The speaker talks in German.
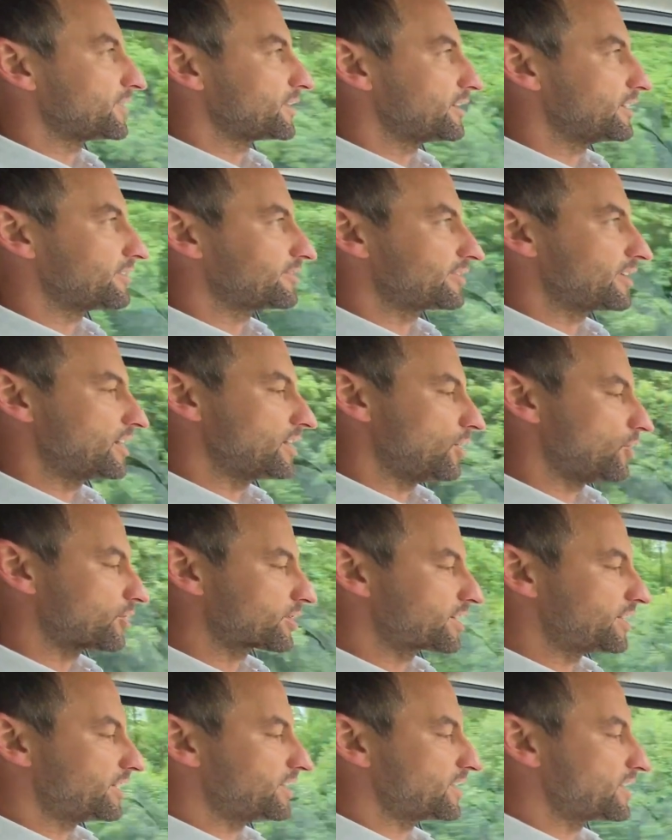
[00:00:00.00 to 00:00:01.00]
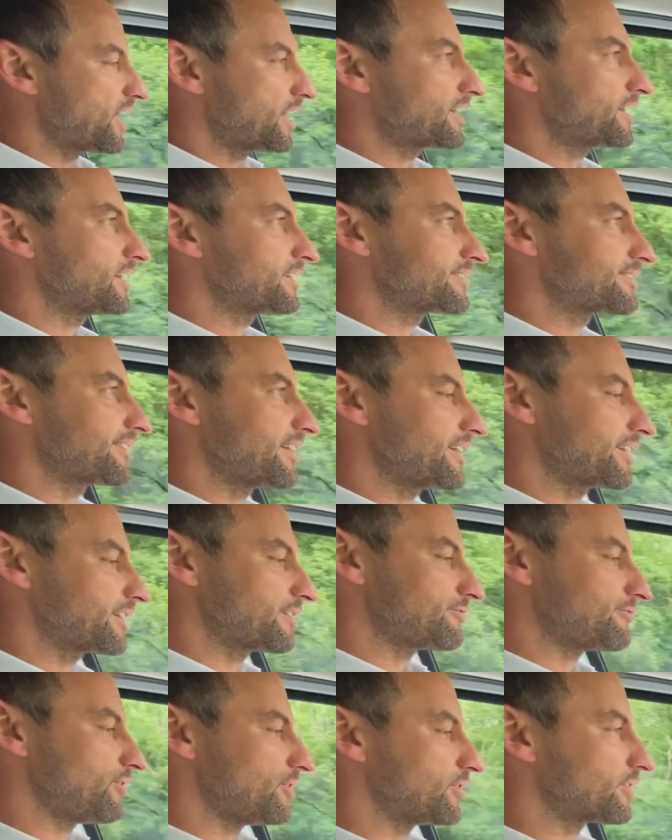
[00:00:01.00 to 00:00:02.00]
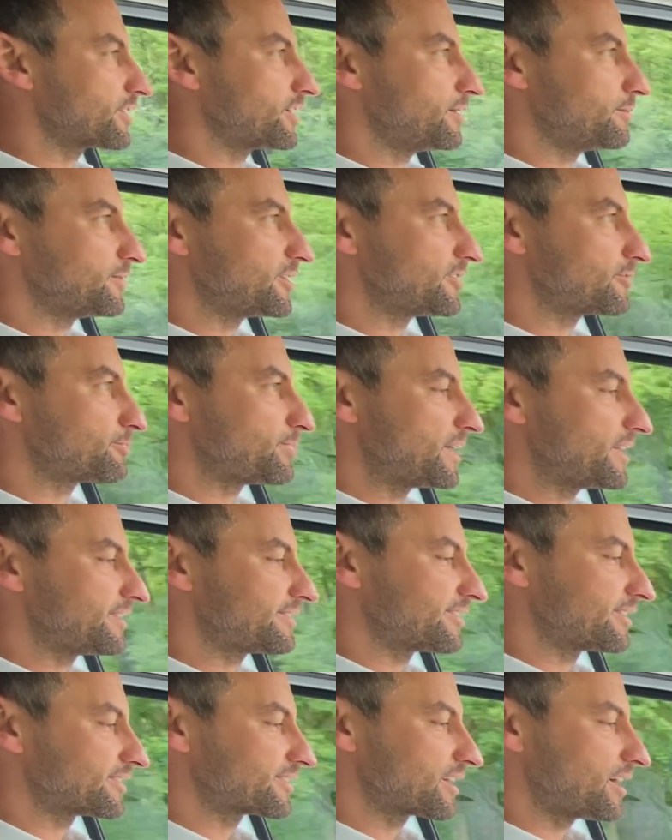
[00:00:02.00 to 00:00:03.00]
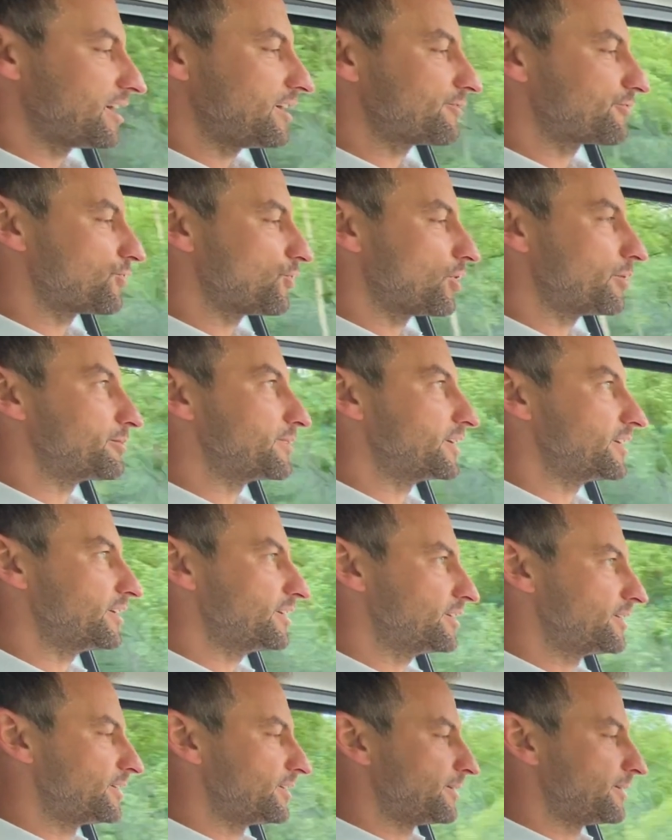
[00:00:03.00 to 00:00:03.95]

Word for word: ich sehe auch hier die Ganganzeige vorne im Display zentral vor mir.